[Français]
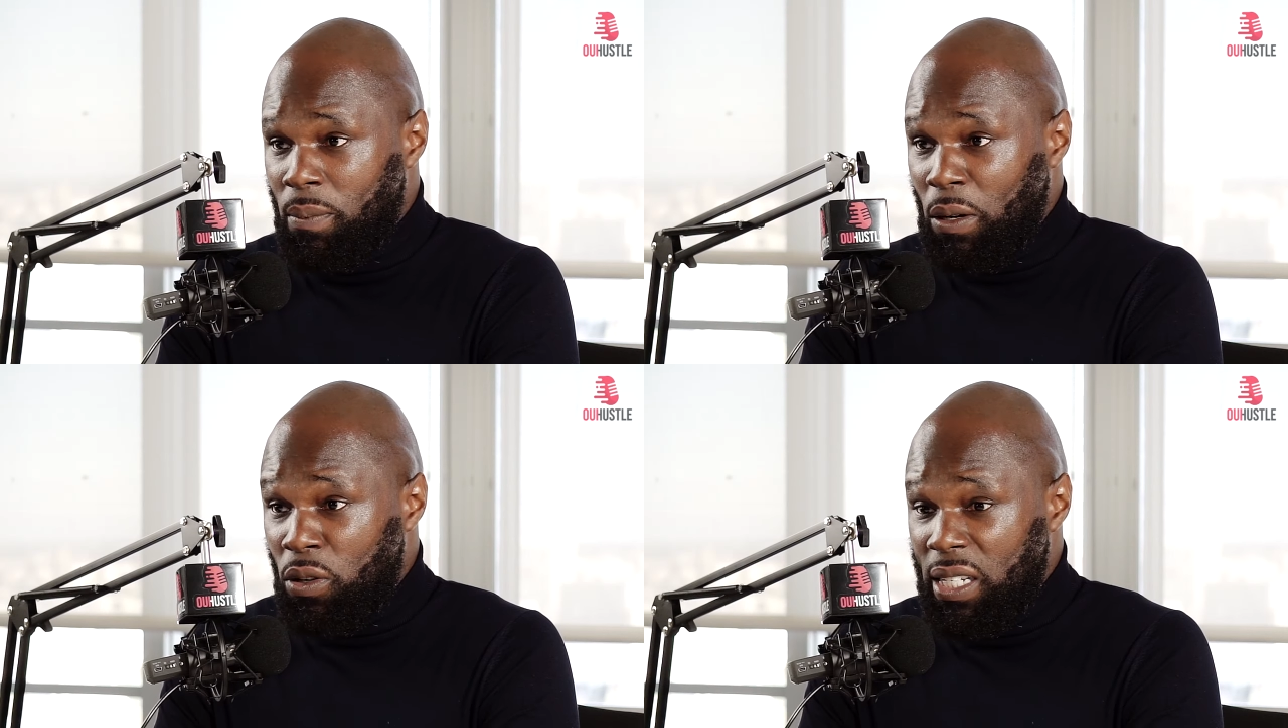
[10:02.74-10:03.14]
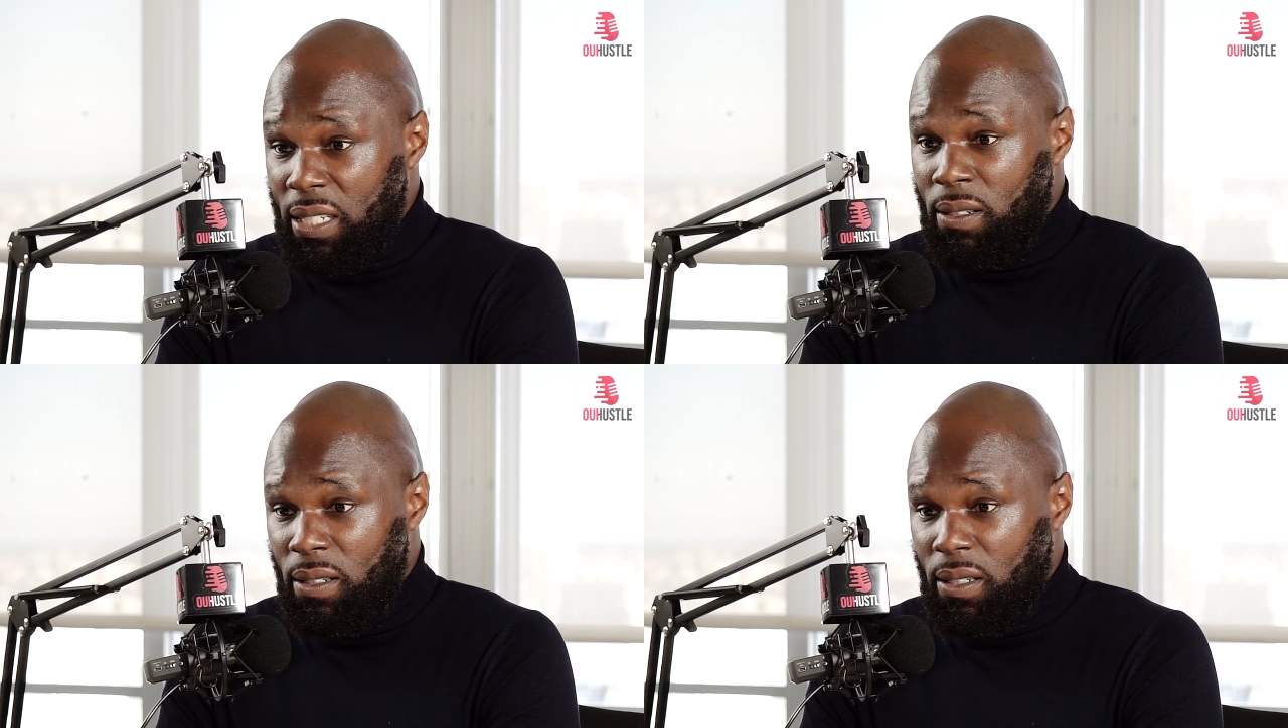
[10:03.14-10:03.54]
ma
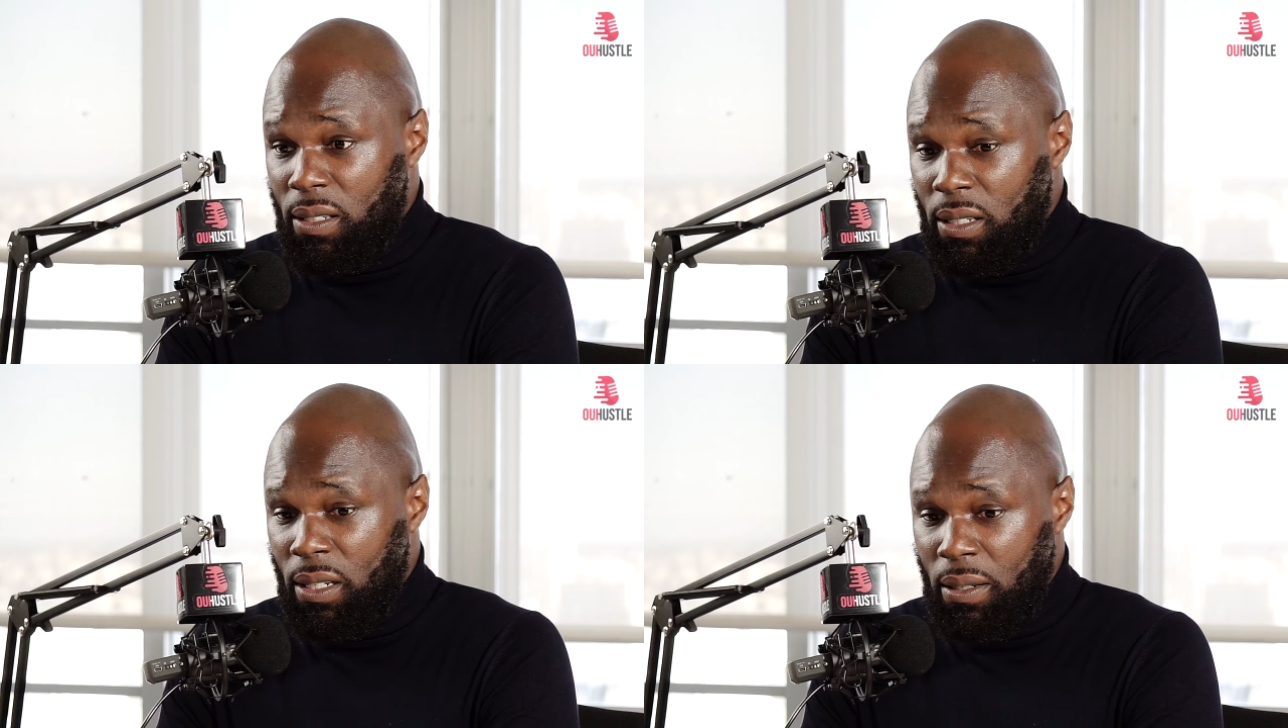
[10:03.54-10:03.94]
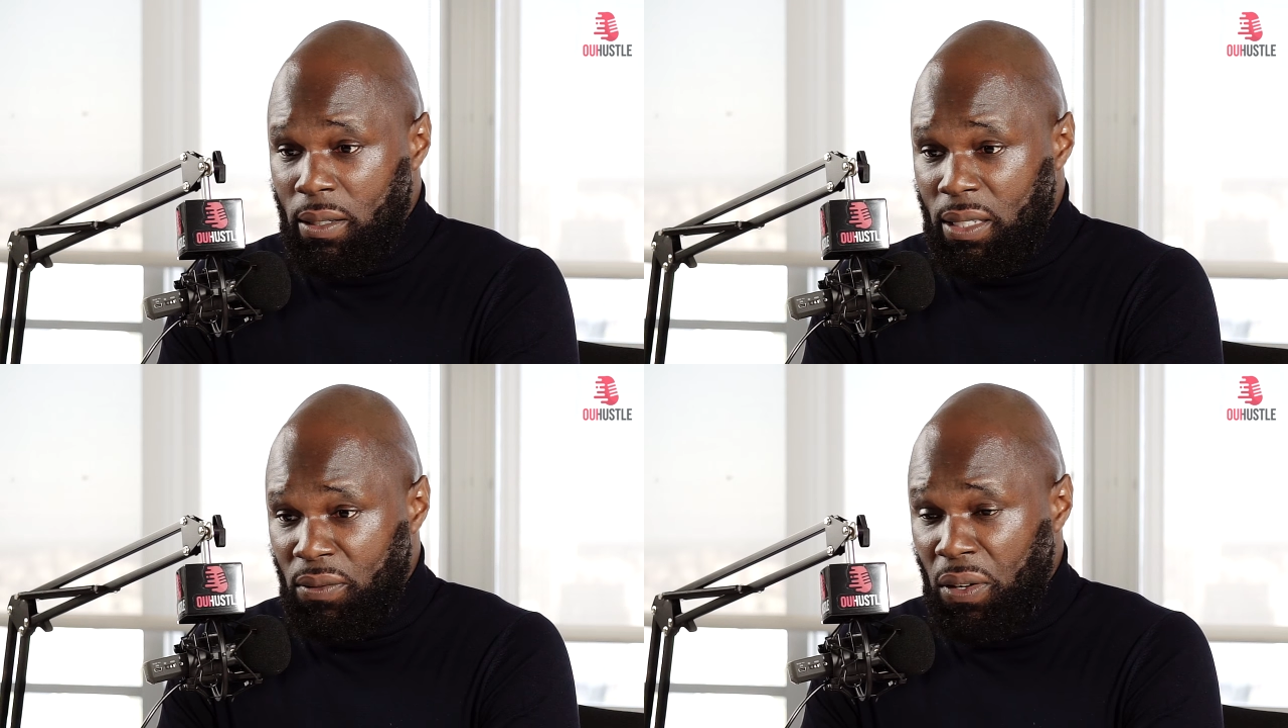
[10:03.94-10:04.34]
connaissance des
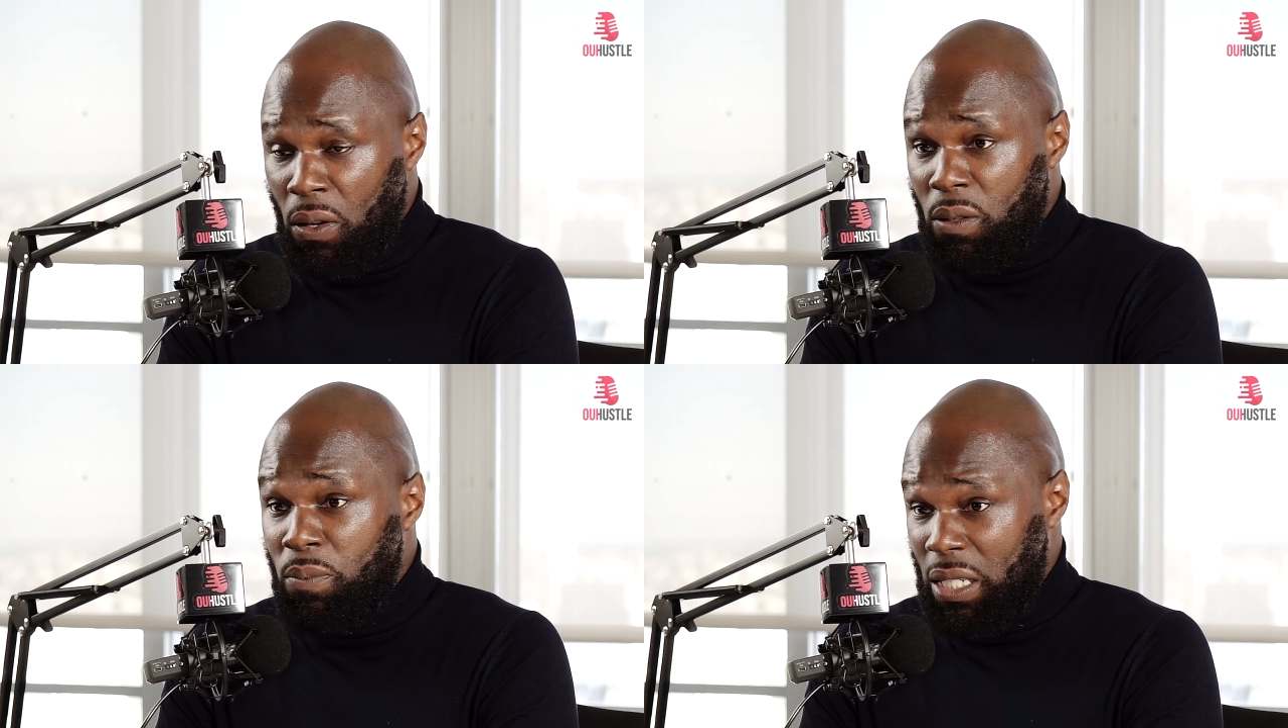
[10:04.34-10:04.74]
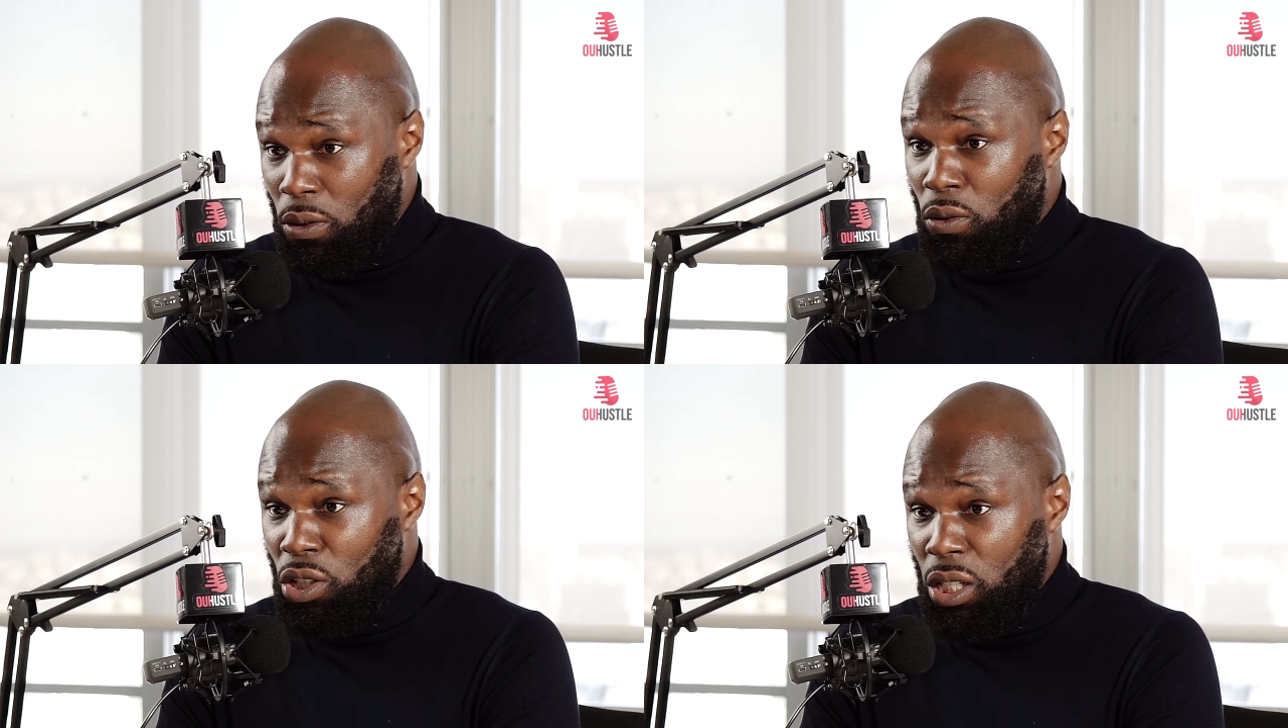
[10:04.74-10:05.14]
différentes
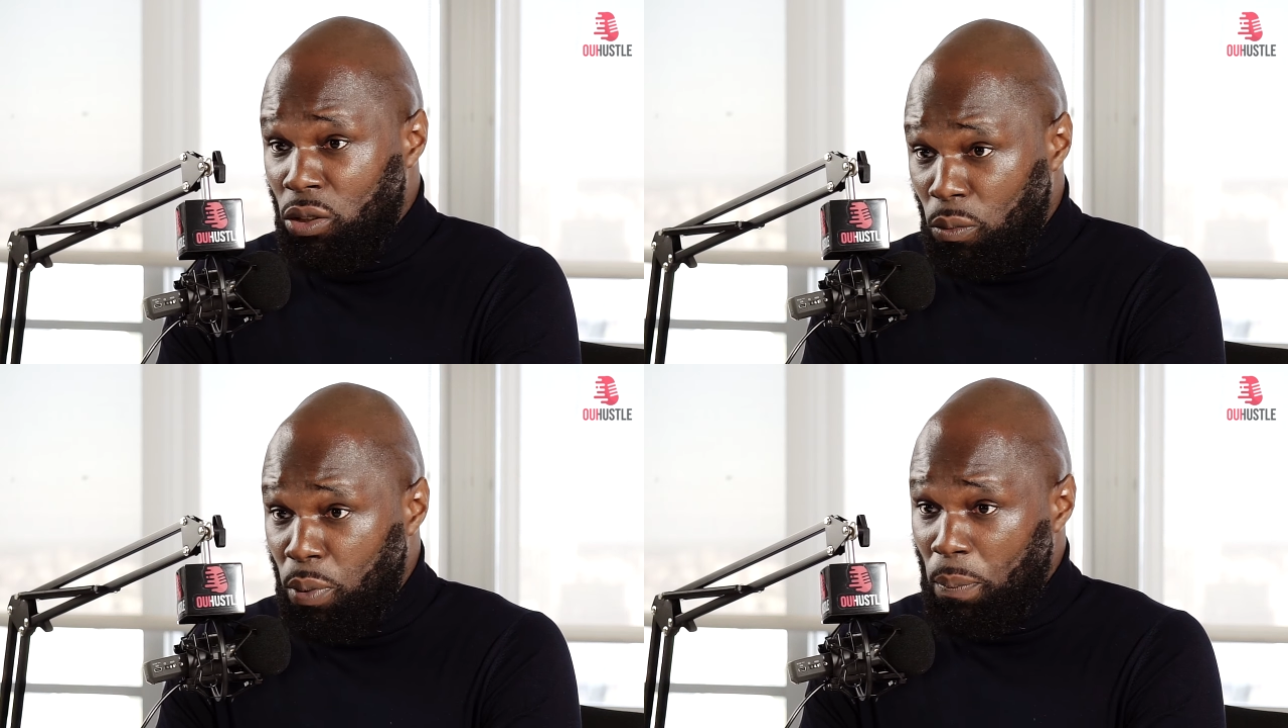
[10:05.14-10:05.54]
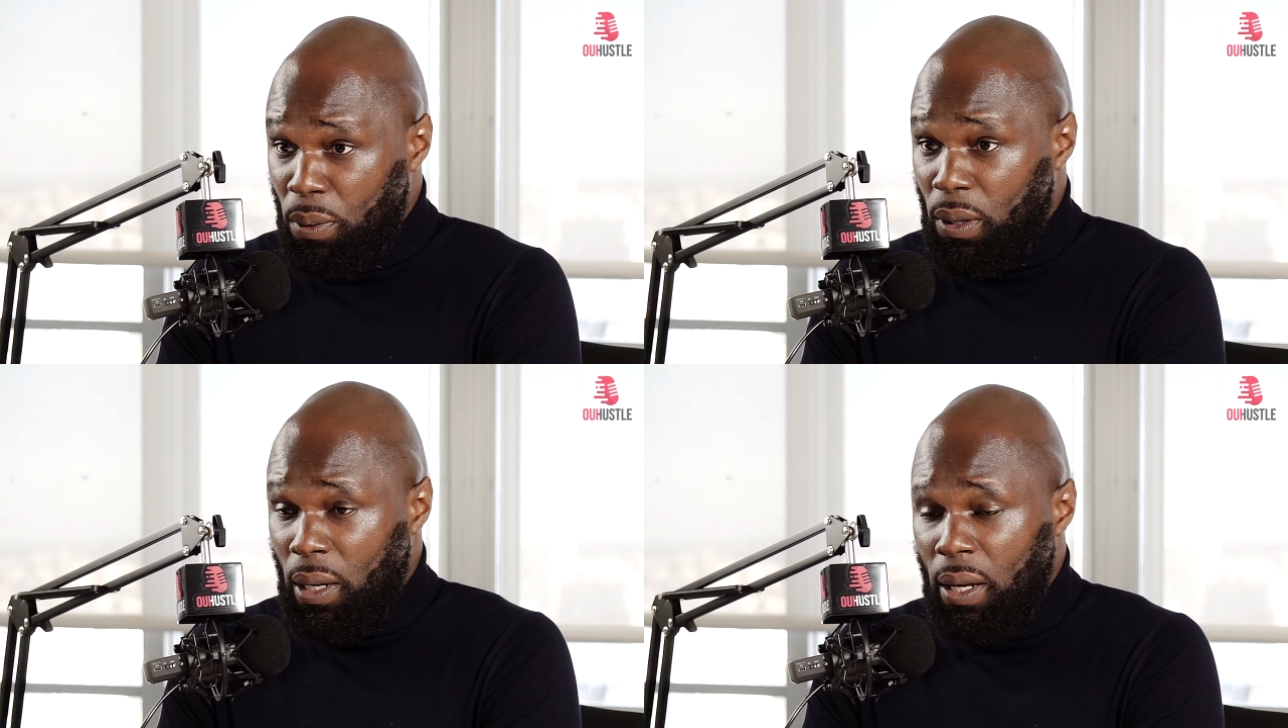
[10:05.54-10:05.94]
psychologies de notre peuple